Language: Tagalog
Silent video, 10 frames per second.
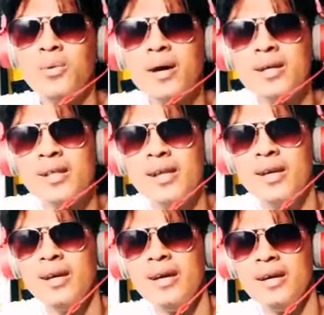
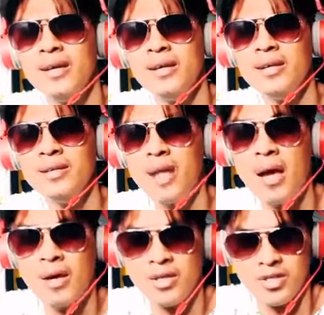paglit
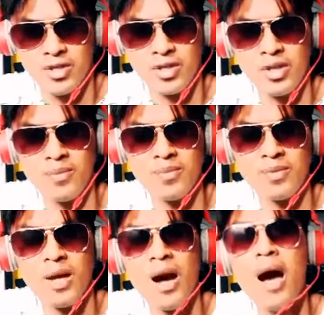Sa
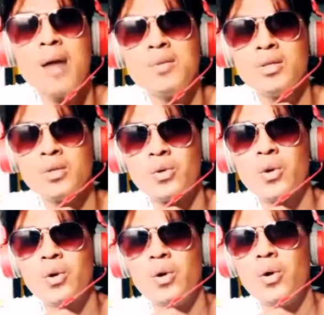damdamin
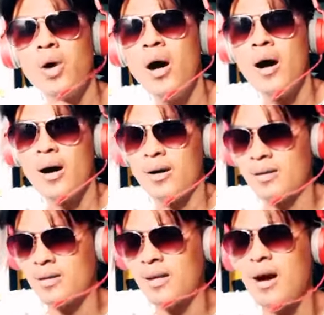ko ang
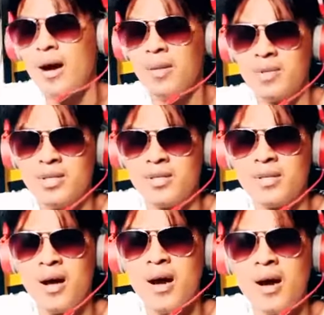labis
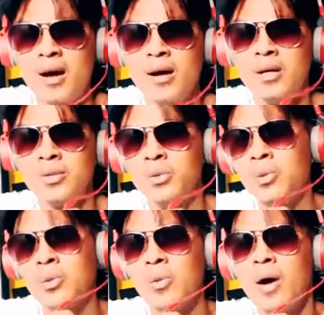na
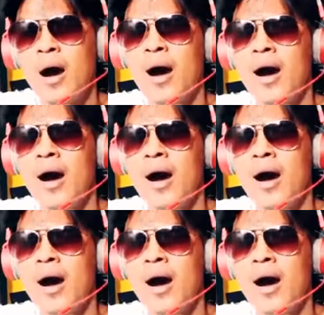tuwa